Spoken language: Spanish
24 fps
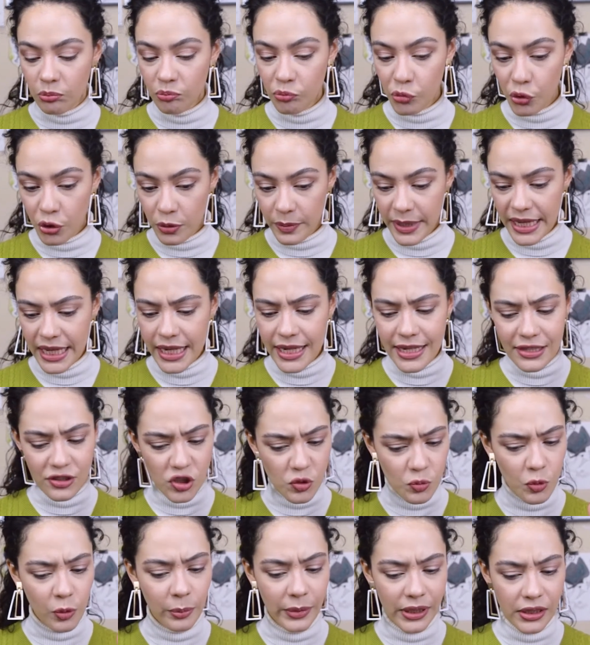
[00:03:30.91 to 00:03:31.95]
Muy bien, en
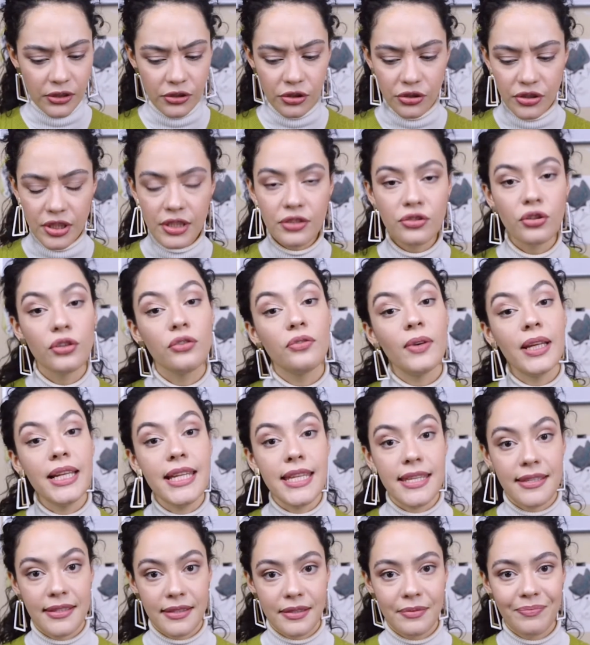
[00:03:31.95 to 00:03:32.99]
estos momentos estoy
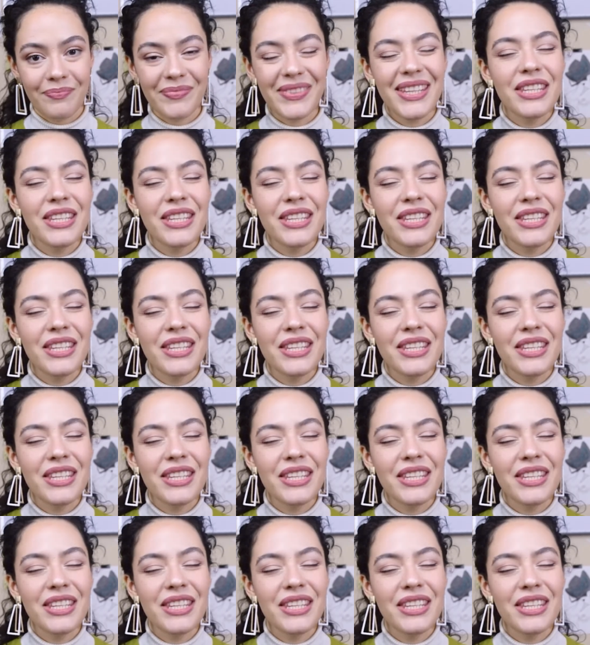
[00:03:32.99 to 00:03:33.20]
feliz.